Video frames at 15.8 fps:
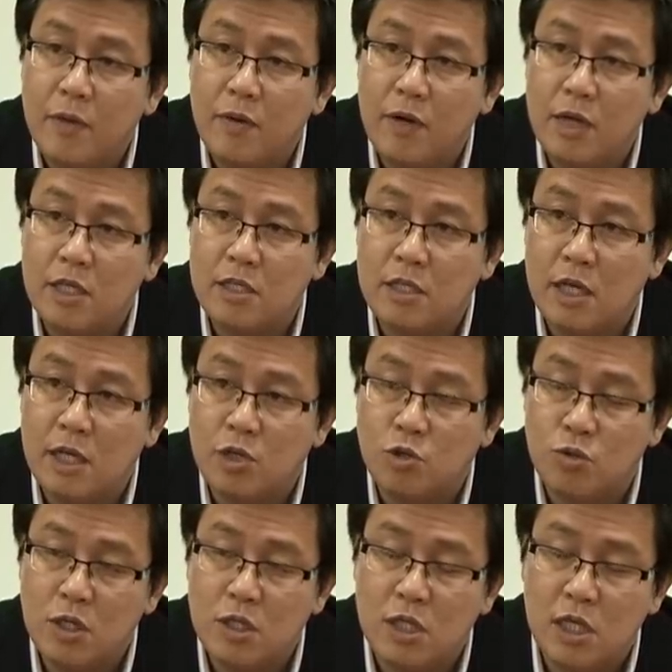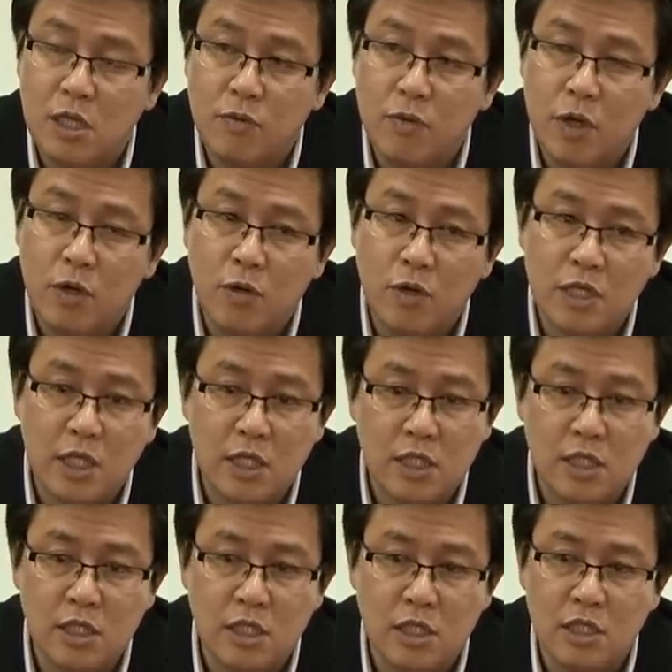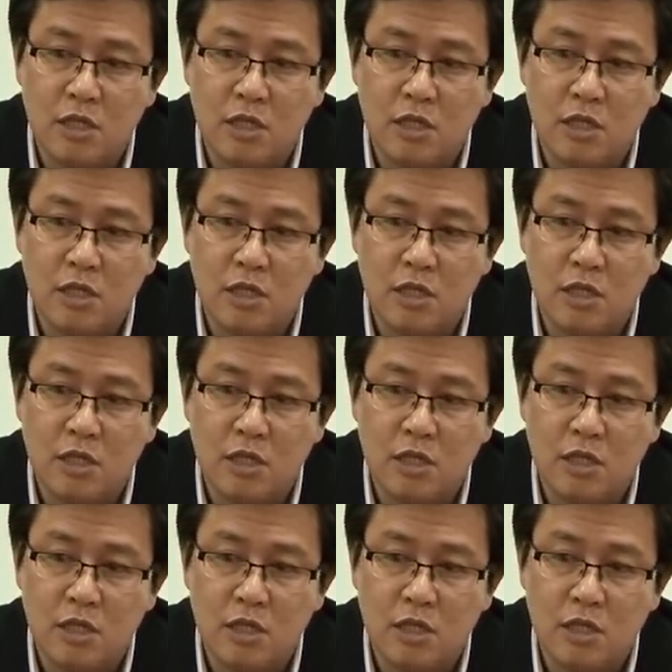我看也主要是因为国家的政治局